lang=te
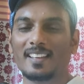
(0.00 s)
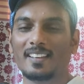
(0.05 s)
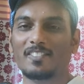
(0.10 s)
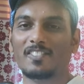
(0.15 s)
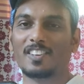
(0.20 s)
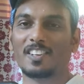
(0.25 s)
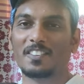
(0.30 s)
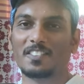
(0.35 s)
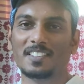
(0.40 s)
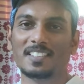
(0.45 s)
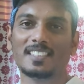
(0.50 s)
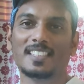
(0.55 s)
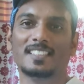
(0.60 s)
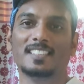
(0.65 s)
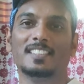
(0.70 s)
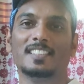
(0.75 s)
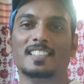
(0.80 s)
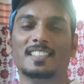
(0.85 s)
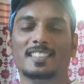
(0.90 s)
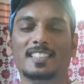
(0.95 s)
ఫ్లవర్స్ అయితే
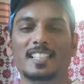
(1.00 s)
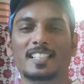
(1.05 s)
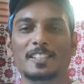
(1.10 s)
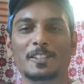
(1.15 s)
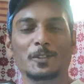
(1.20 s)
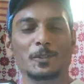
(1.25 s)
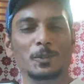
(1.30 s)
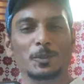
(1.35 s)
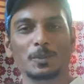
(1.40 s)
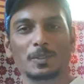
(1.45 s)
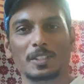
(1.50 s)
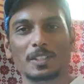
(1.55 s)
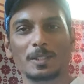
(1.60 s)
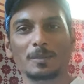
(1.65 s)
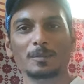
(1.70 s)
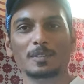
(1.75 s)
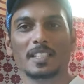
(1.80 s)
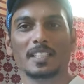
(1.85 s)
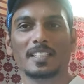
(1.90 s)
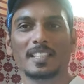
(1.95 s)
తీసుకెళ్ళి ఇస్తూ ఉంటాం
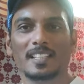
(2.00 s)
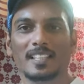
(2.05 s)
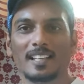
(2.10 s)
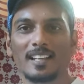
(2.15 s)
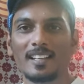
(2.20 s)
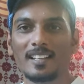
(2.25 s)
జనరల్గా